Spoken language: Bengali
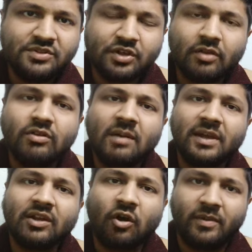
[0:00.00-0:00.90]
বিষয়গুলো
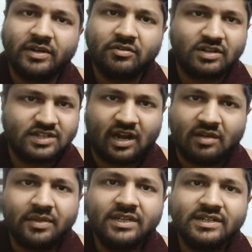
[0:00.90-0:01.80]
আমাকে কমেন্ট করে
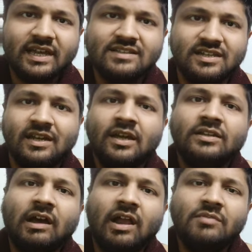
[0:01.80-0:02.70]
জানাবে ঠিক আছে
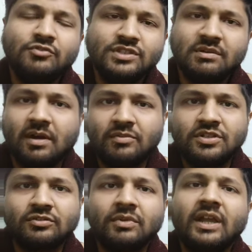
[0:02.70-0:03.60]
তাহলে আমি বুঝতে পারবো
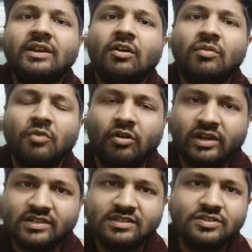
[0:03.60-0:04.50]
যে তোমরা কিরকম মক
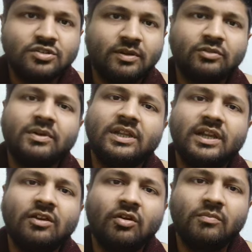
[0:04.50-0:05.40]
টেস্ট দিচ্ছ বা তোমাদের
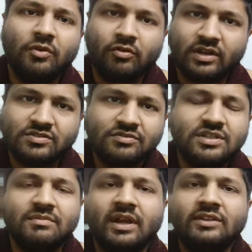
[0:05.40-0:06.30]
কিরকম প্রোগ্রেস
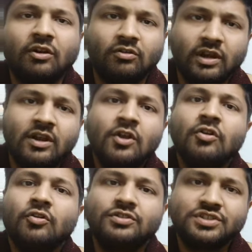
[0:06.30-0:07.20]
হচ্ছে বা কি ধরনের
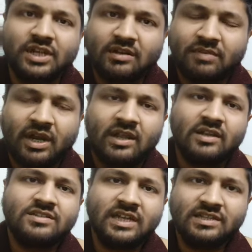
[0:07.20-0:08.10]
কোশ্চেন মানে
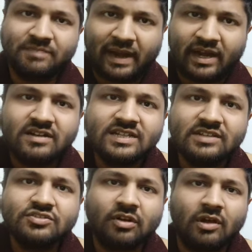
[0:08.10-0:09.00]
চেঞ্জ প্যাটার্ন
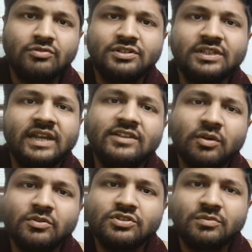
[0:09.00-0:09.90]
চেঞ্জ করা উচিত কিনা এই
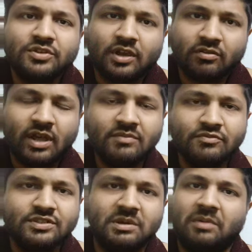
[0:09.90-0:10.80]
সমস্ত বিষয়গুলো আমি
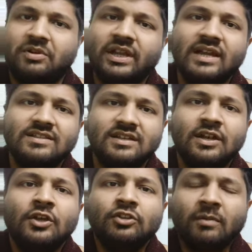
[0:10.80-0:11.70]
বুঝতে পারবো ঠিক আছে
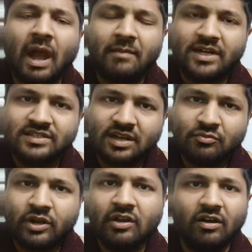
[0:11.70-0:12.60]
তবে আমার যেটা
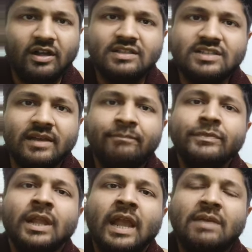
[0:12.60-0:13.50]
মনে হয় যে
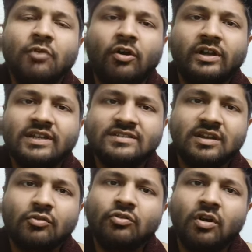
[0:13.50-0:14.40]
এই মক
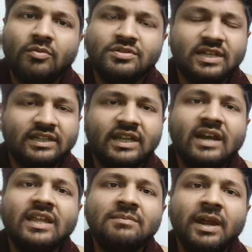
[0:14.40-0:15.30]
টেস্টটা কোনো অবস্থাতেই
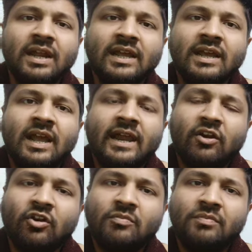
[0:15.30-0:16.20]
আর কি মানে
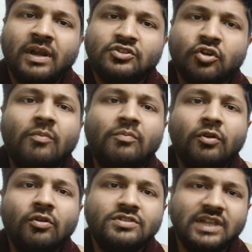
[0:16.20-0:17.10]
এরকম মানে
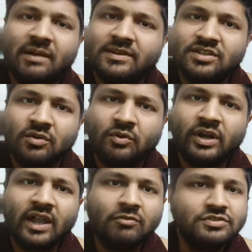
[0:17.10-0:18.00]
সম্পূর্ণ সিলেবাসের ওপর
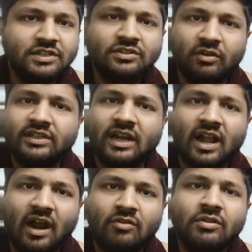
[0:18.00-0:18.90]
নেওয়া উচিত নয়
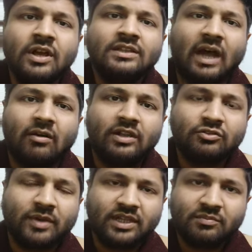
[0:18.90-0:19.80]
তার কারণ তাহলে
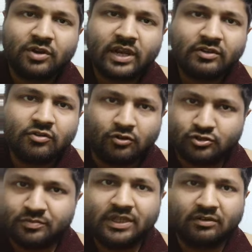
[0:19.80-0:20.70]
তোমাদের পক্ষে একটু
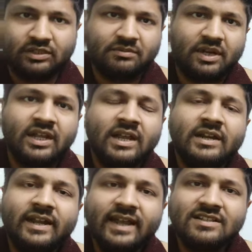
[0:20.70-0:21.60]
অসুবিধা হতে পারে
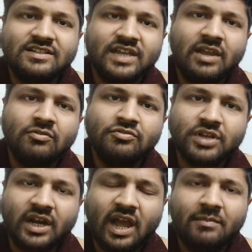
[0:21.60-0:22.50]
ঠিক আছে সেই
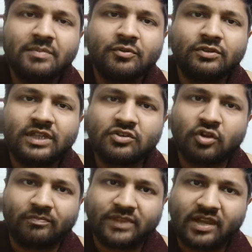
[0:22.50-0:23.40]
অনুসারে আমি প্রত্যেক
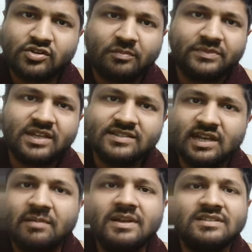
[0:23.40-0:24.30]
সপ্তাহে সপ্তাহে
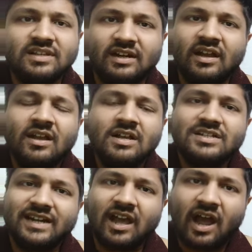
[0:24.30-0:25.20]
সিলেবাস যেটা
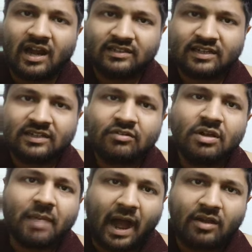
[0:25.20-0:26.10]
সেটা আলাদা আলাদা
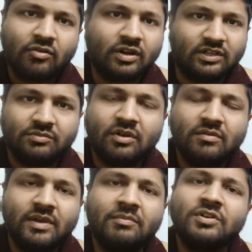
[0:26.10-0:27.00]
করে ভাগ করে দেবো
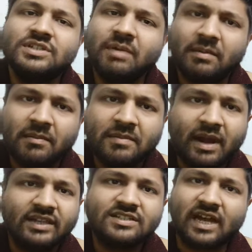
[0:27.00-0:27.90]
এবং যেভাবে আমার
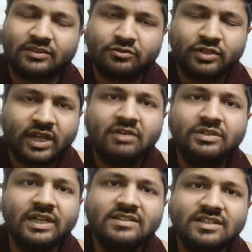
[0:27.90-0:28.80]
বাড়িতে ছাত্রদেরকেও
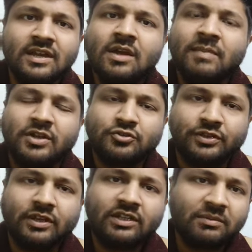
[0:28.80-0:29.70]
দিয়েছি মানে
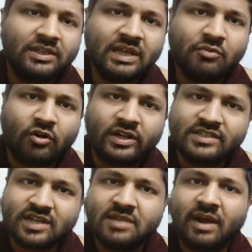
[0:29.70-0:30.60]
সত্যি কথা বলতে বলতে এই মক
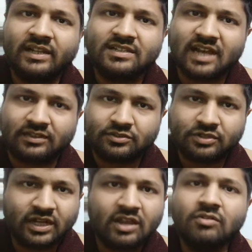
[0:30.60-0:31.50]
টেস্ট আমি বাড়িতে
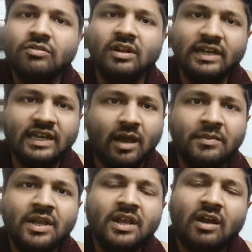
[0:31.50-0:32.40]
ছাত্রদেরকেও
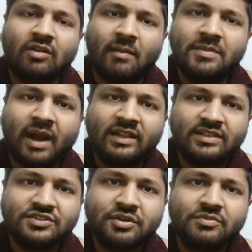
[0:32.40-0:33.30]
নিলাম কারণ আমি
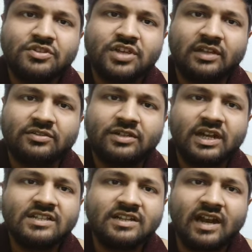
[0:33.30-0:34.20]
বাড়িতে যে সমস্ত
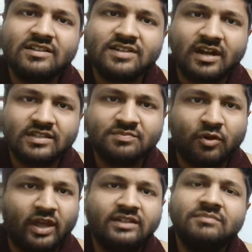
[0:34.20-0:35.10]
ছাত্রদেরকে জেনারেল স্টাডিজ
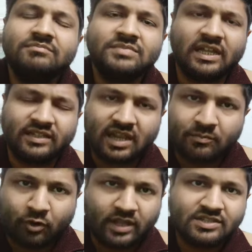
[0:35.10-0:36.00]
পড়াই
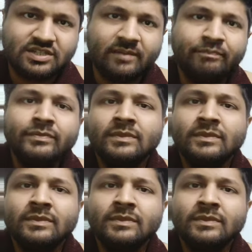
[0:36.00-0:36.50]
যাদেরকে পড়াচ্ছি